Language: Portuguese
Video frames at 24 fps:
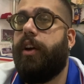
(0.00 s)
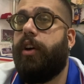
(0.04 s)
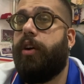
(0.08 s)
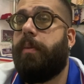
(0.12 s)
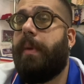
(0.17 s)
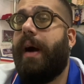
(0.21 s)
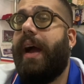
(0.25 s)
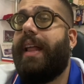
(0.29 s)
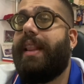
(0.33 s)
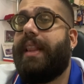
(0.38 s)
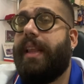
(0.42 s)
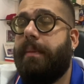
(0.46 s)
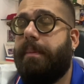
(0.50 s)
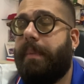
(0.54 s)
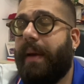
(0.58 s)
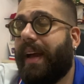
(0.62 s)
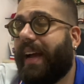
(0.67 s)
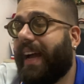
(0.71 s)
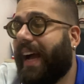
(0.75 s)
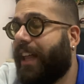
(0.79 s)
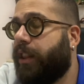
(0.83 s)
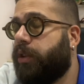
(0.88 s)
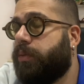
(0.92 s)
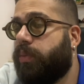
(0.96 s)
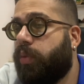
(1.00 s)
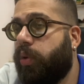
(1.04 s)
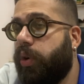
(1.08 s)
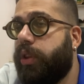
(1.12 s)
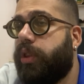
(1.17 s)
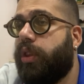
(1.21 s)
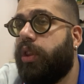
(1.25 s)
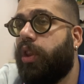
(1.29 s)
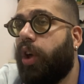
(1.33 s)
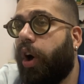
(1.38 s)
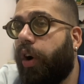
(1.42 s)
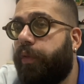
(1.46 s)
O Bahia tem pecado
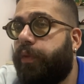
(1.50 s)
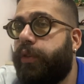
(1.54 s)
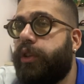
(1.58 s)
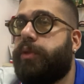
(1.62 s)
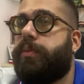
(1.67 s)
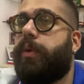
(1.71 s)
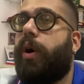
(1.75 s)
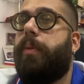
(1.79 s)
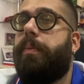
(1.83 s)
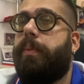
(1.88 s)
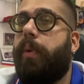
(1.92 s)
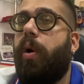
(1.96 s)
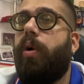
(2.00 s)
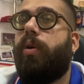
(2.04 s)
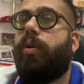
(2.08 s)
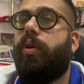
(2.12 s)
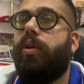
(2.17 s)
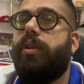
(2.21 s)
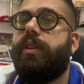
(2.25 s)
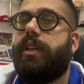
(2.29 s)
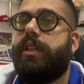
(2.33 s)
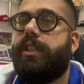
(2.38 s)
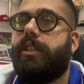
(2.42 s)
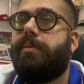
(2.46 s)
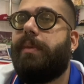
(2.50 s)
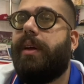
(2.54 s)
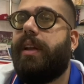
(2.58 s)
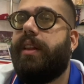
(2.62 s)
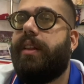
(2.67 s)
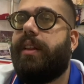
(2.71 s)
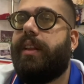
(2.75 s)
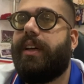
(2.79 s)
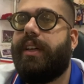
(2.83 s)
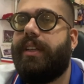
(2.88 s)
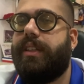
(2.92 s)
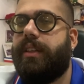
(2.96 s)
muito no futebol por conta de
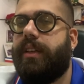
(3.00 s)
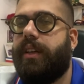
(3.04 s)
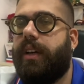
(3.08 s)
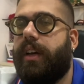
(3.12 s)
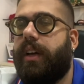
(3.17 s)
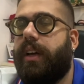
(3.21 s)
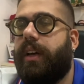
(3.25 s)
Benitani,